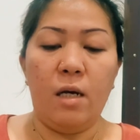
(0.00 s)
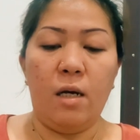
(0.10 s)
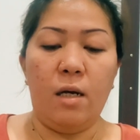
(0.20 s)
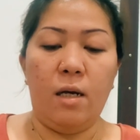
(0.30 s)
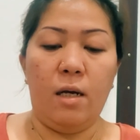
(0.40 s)

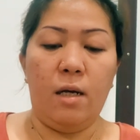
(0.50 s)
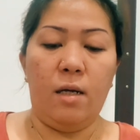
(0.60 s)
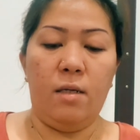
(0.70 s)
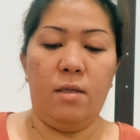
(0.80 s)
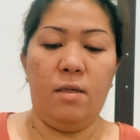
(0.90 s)

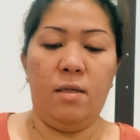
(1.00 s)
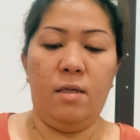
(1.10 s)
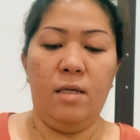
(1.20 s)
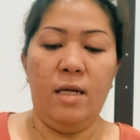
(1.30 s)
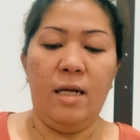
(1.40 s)
uh,
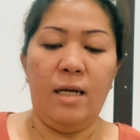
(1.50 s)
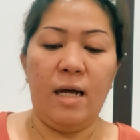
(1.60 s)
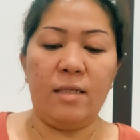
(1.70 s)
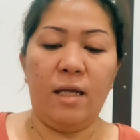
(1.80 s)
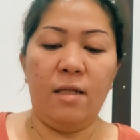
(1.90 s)

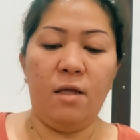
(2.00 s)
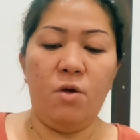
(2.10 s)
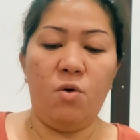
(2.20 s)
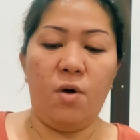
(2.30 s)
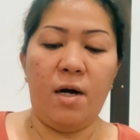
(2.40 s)

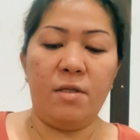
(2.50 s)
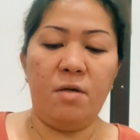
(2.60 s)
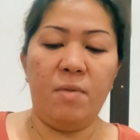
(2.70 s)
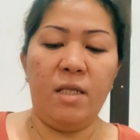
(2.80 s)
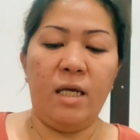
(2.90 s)
lactating or
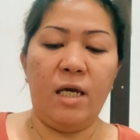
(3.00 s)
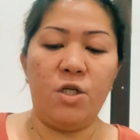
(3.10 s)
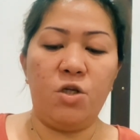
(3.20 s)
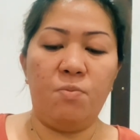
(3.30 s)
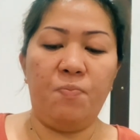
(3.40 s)
other
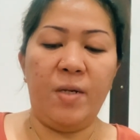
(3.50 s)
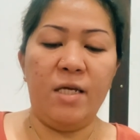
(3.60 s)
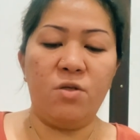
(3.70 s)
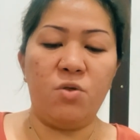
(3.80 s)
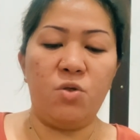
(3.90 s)
medication,
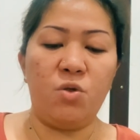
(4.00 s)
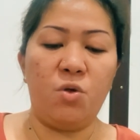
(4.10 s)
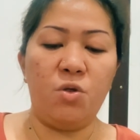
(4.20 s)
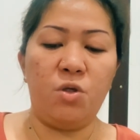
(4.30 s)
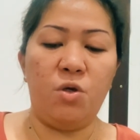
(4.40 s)
please
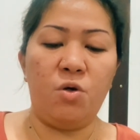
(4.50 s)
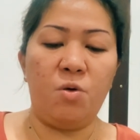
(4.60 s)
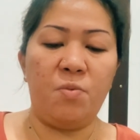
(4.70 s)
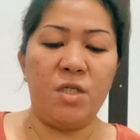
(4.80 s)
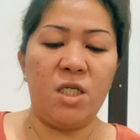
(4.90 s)
consult
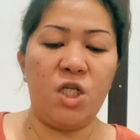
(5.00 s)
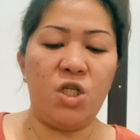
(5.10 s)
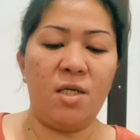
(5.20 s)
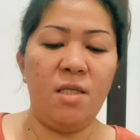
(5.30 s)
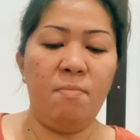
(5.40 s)
your
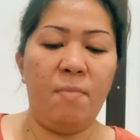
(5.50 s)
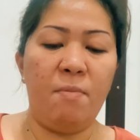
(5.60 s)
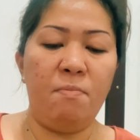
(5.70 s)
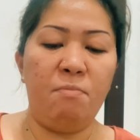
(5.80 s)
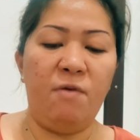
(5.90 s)
physician
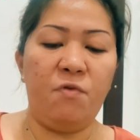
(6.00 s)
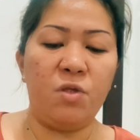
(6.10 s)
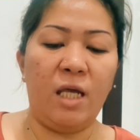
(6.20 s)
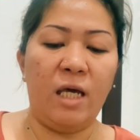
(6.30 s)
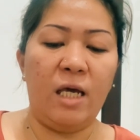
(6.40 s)

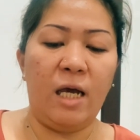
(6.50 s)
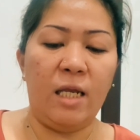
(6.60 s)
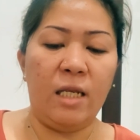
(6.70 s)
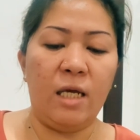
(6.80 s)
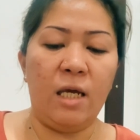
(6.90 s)
before taking
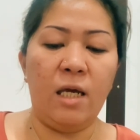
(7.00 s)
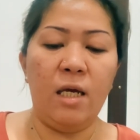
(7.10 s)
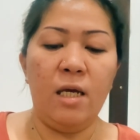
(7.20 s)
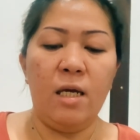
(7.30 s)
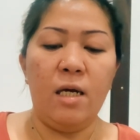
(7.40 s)
any
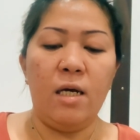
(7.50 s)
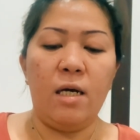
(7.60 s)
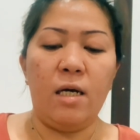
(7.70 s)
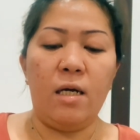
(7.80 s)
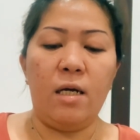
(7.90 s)
medication
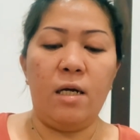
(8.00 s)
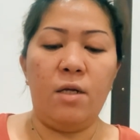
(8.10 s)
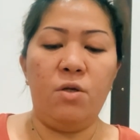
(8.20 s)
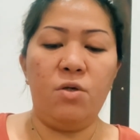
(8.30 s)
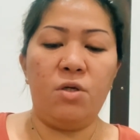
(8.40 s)
uh,
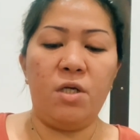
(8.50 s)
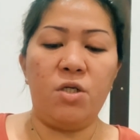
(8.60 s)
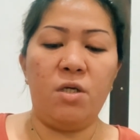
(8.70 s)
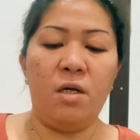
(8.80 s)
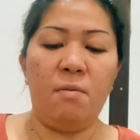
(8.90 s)

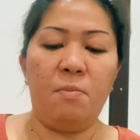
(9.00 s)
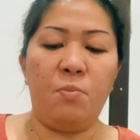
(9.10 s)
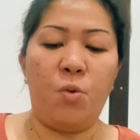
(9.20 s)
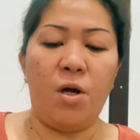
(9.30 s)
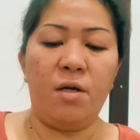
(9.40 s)
nutritional
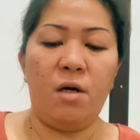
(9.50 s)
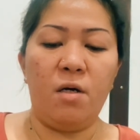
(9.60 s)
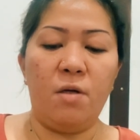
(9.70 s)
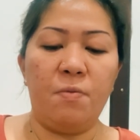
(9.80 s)
product.